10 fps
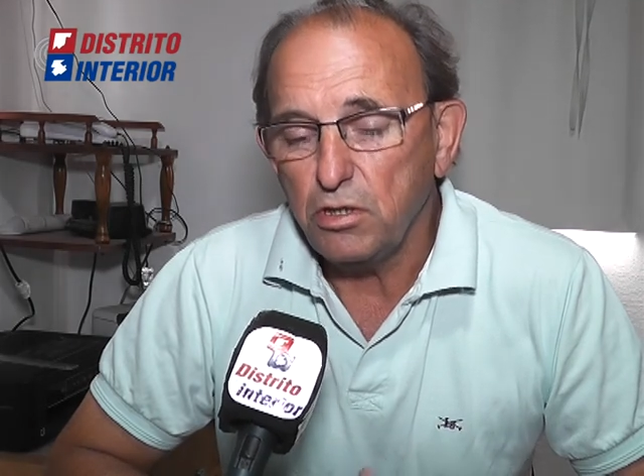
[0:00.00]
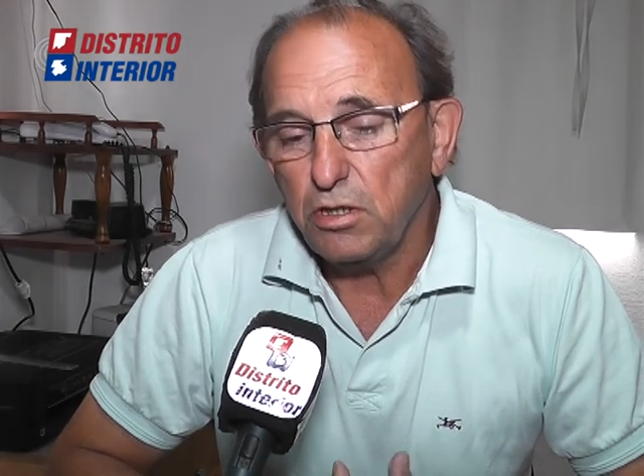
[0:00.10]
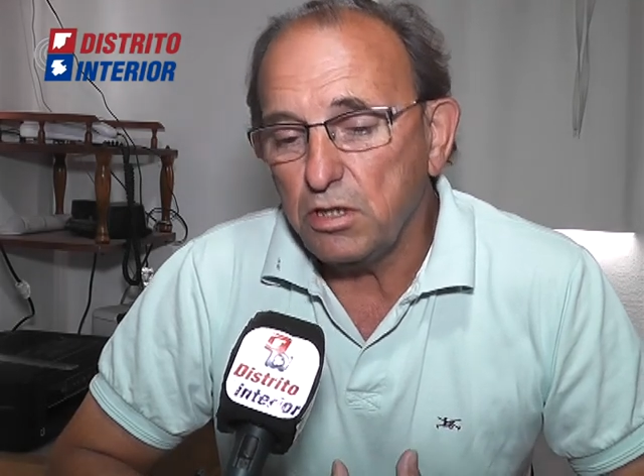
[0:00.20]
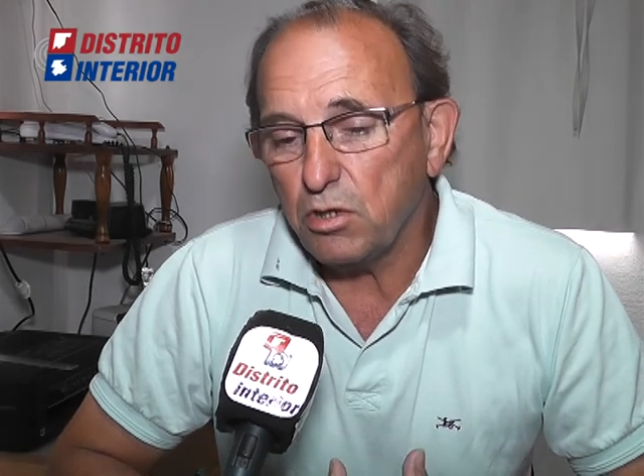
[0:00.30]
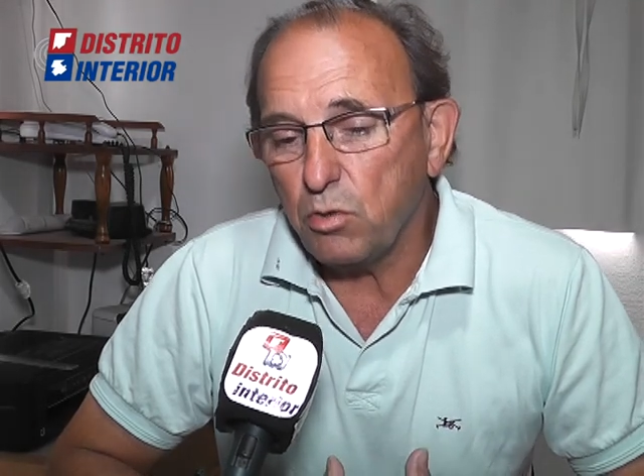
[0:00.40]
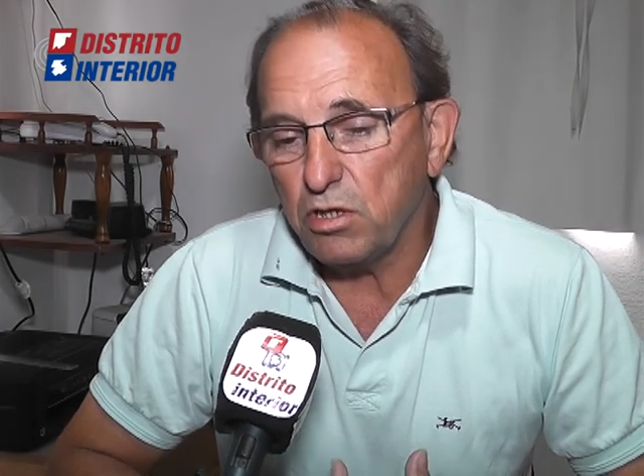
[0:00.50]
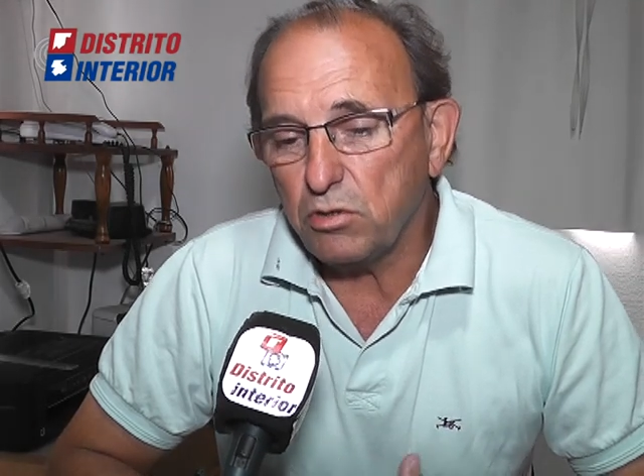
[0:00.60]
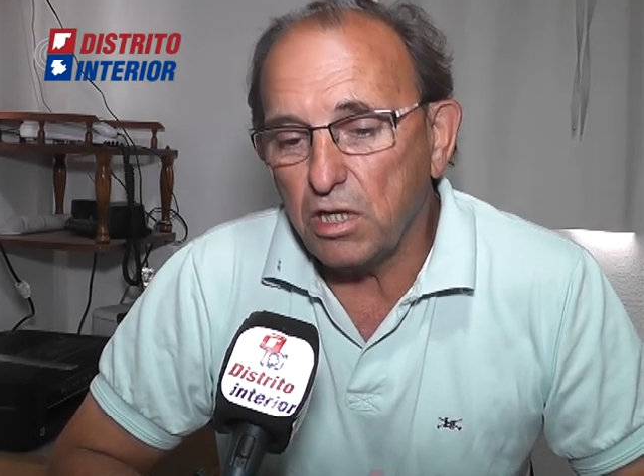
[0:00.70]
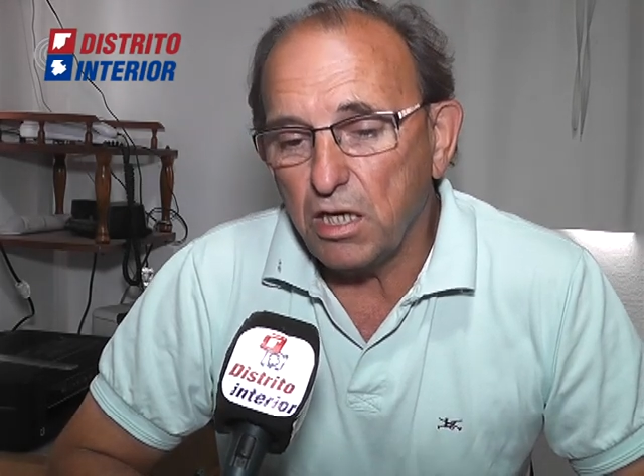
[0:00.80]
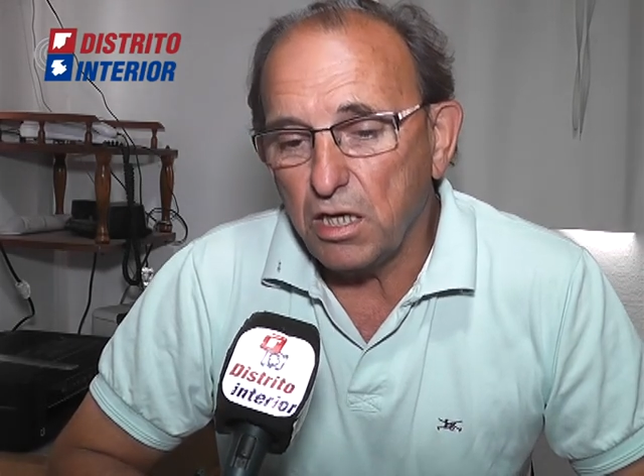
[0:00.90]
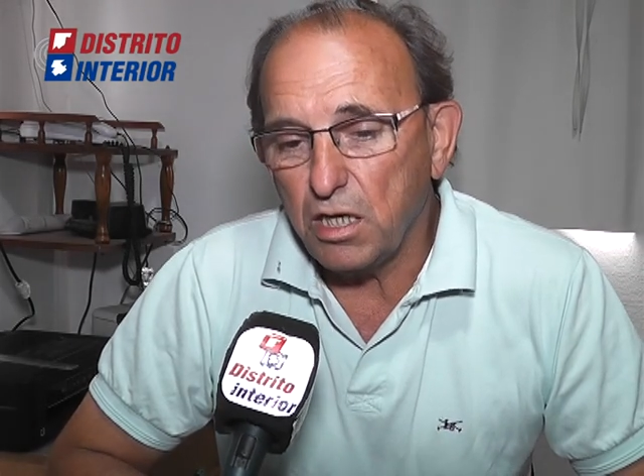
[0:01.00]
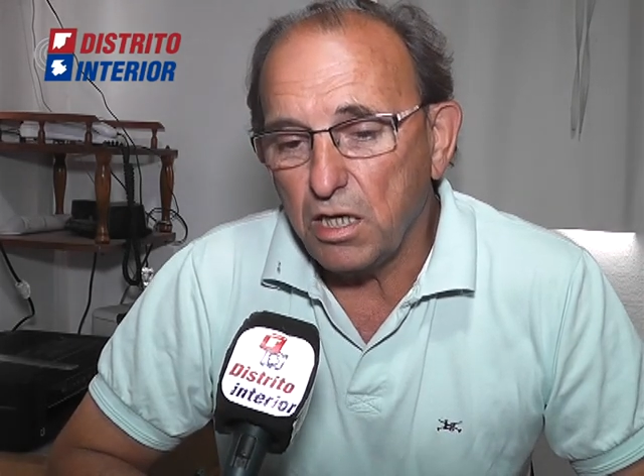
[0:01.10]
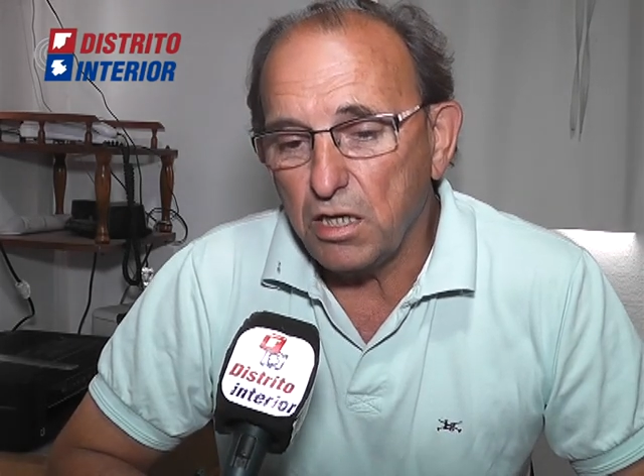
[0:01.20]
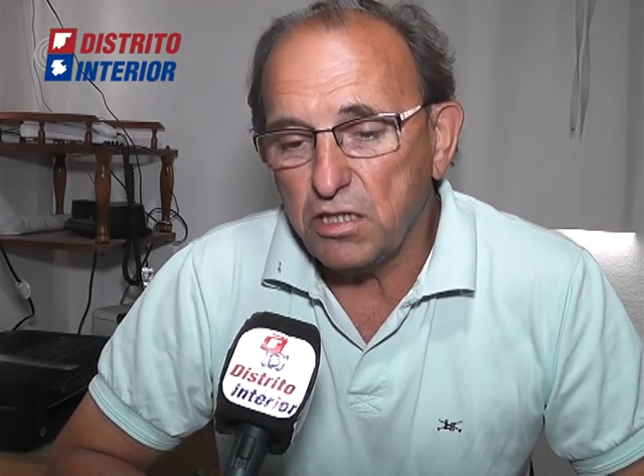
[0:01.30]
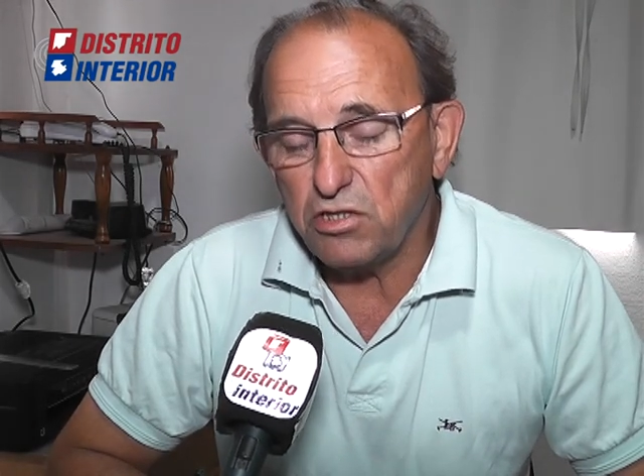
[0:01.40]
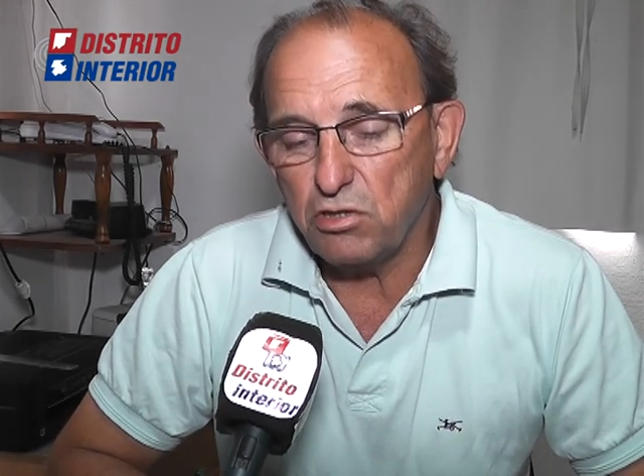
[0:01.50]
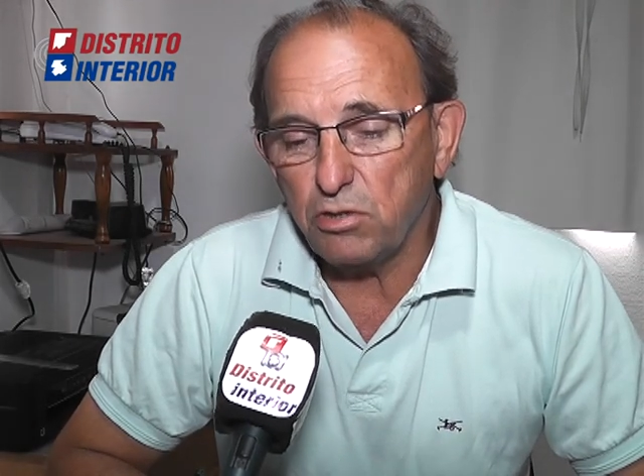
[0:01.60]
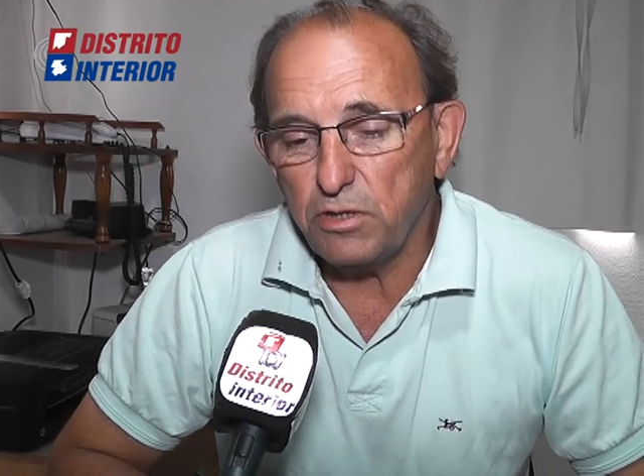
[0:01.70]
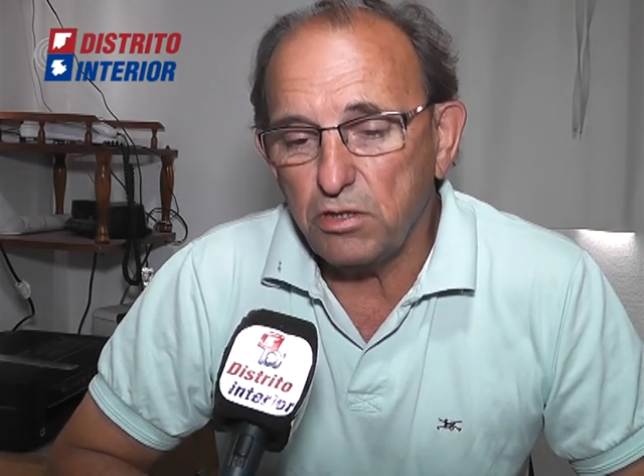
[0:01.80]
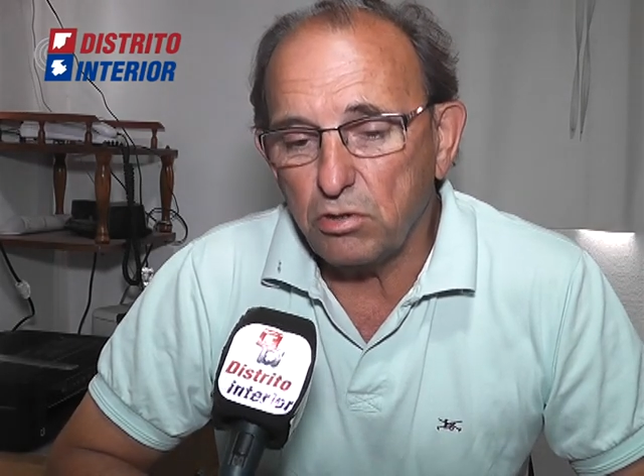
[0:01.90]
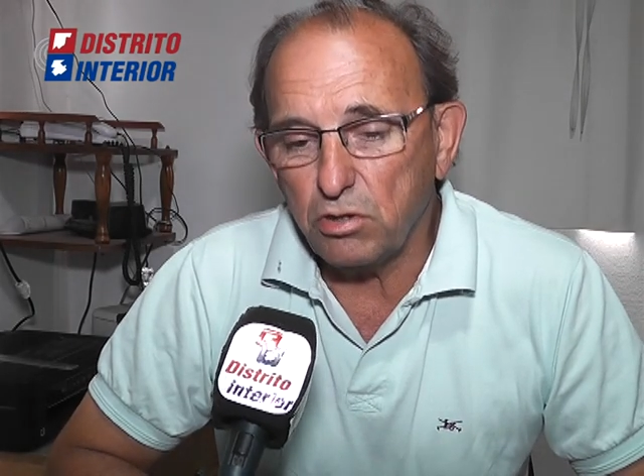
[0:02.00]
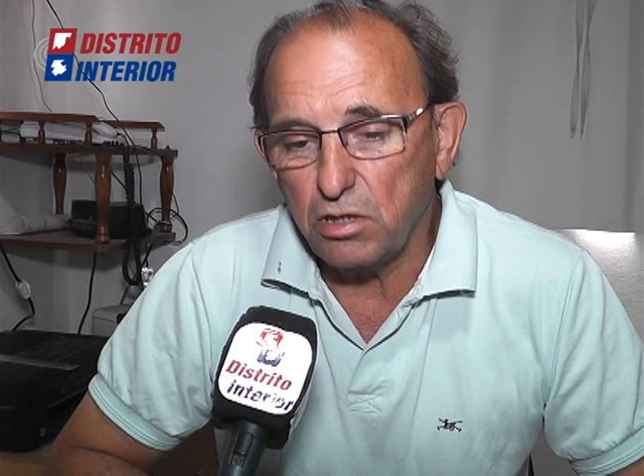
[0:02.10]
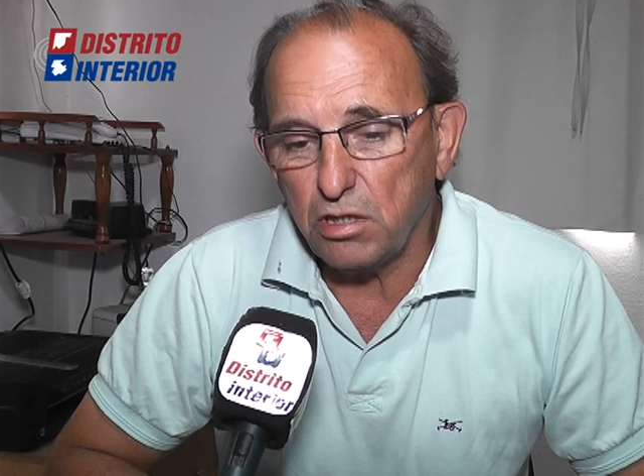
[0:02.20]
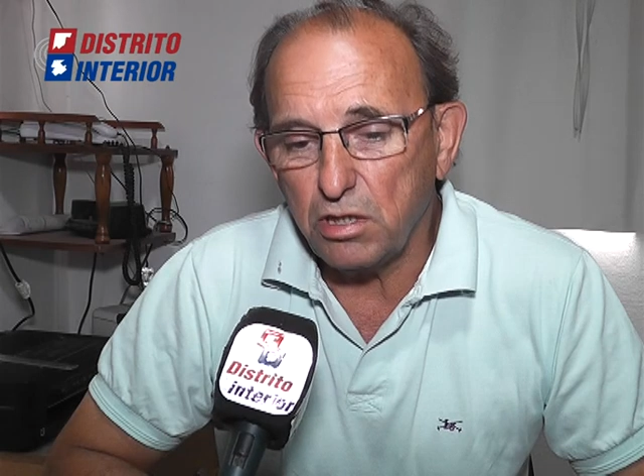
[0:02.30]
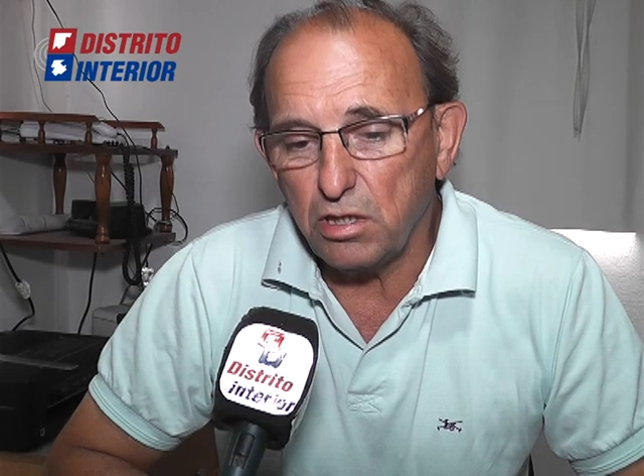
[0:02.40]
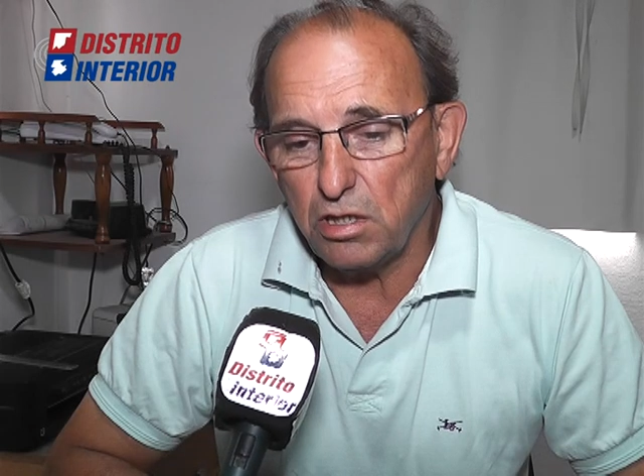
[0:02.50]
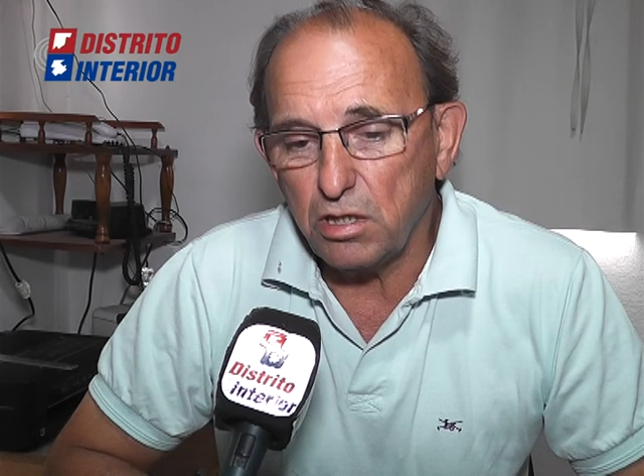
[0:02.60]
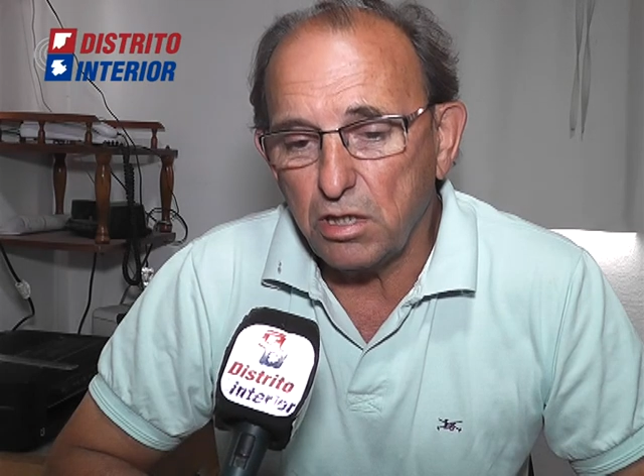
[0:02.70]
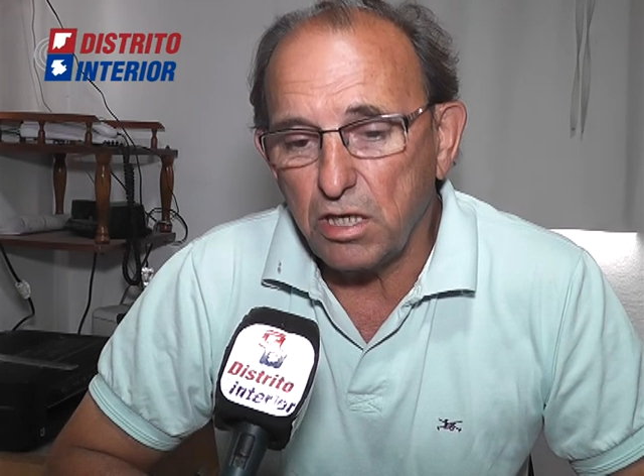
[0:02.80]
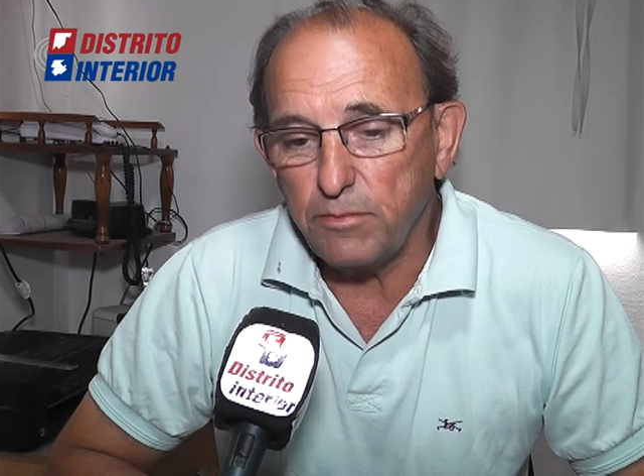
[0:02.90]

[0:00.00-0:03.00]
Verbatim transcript: Y en cuanto al estacionamiento de